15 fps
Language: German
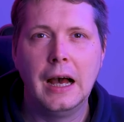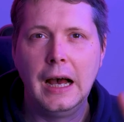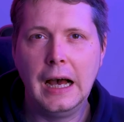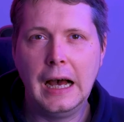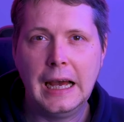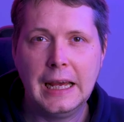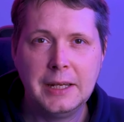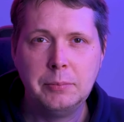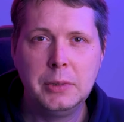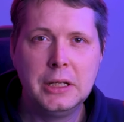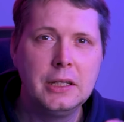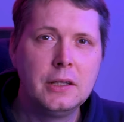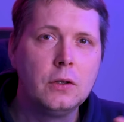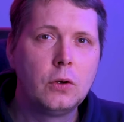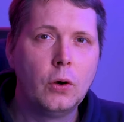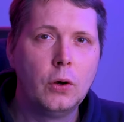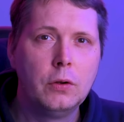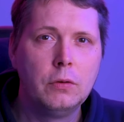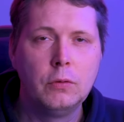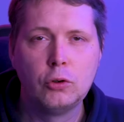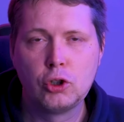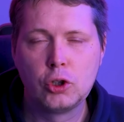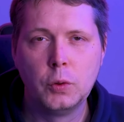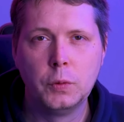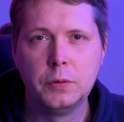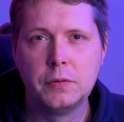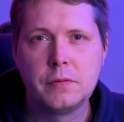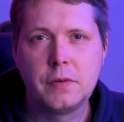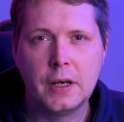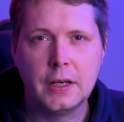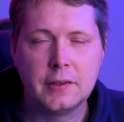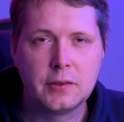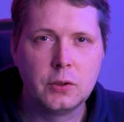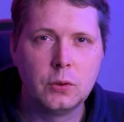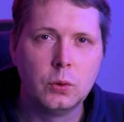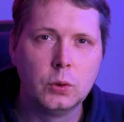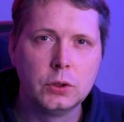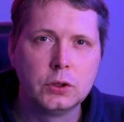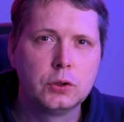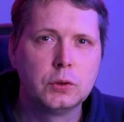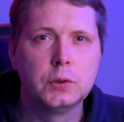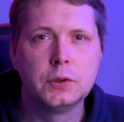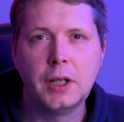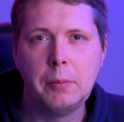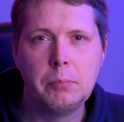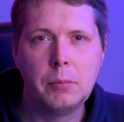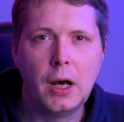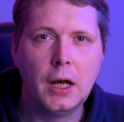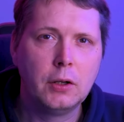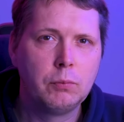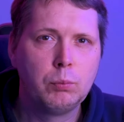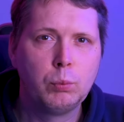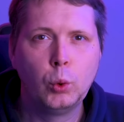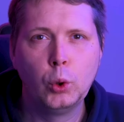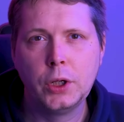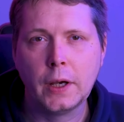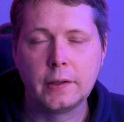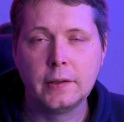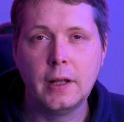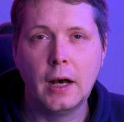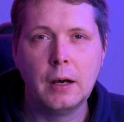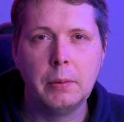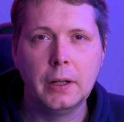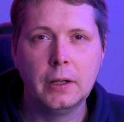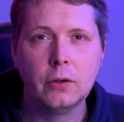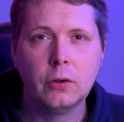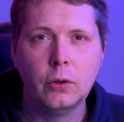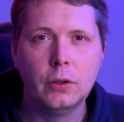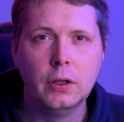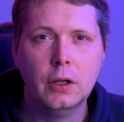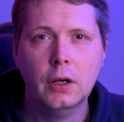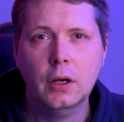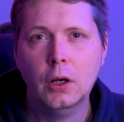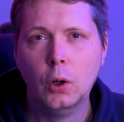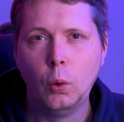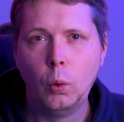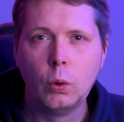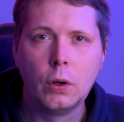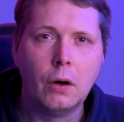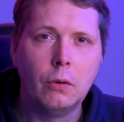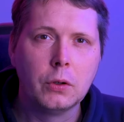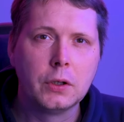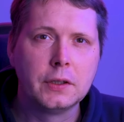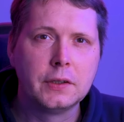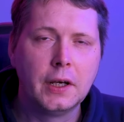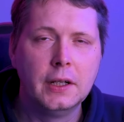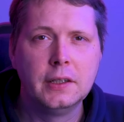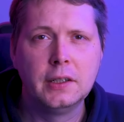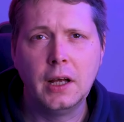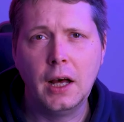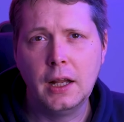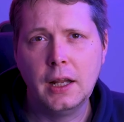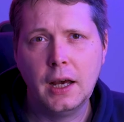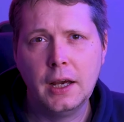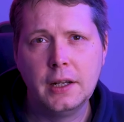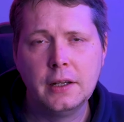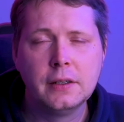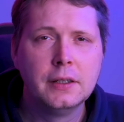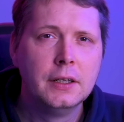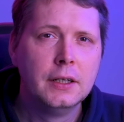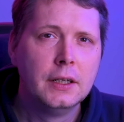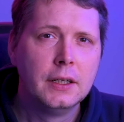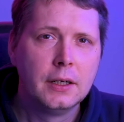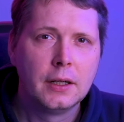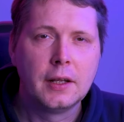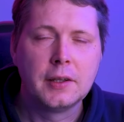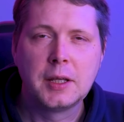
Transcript: einmieten können, stundenweise und zusammen an Projekten arbeiten können. Oder auch getrennt, alleine. Es